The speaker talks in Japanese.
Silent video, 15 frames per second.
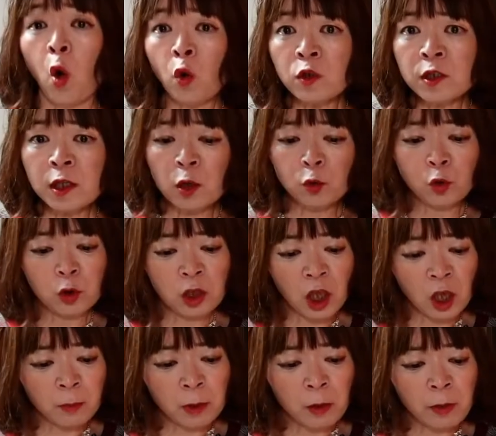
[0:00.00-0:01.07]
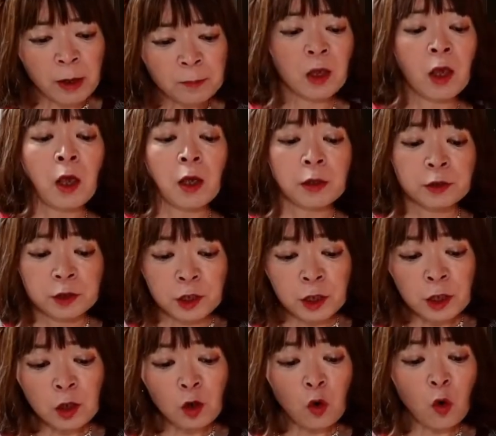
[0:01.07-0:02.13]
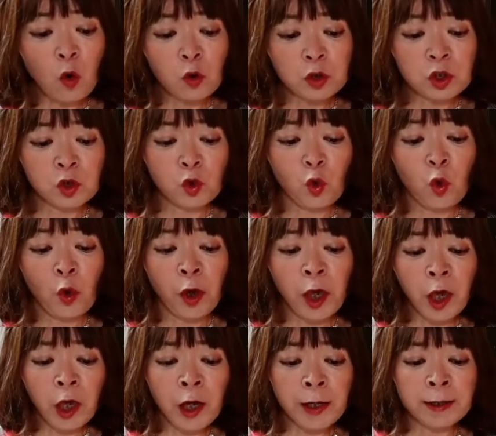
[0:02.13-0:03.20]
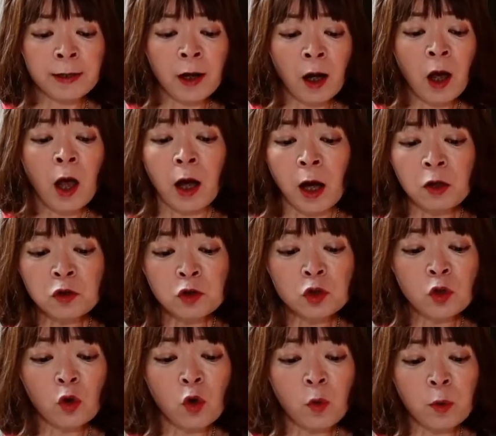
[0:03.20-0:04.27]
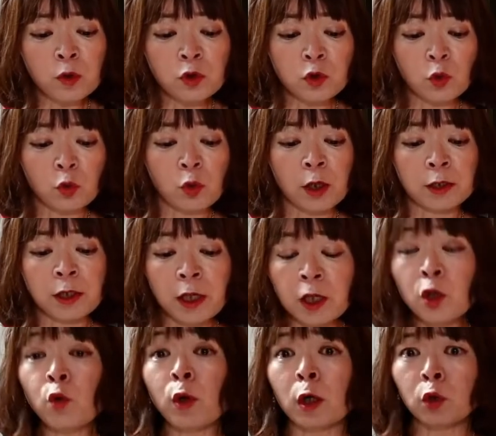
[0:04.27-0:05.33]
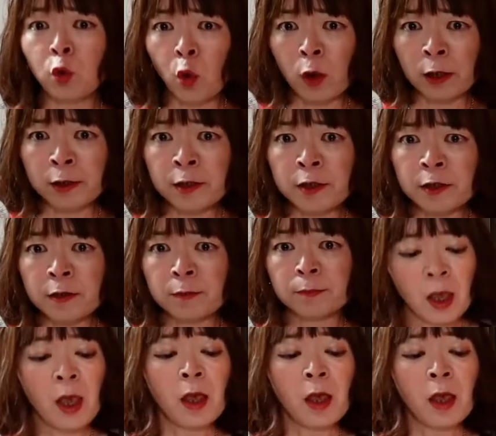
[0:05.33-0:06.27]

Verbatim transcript: 本作のテーマは人工知能 エーアイ が感情を持つことができるかどうかです。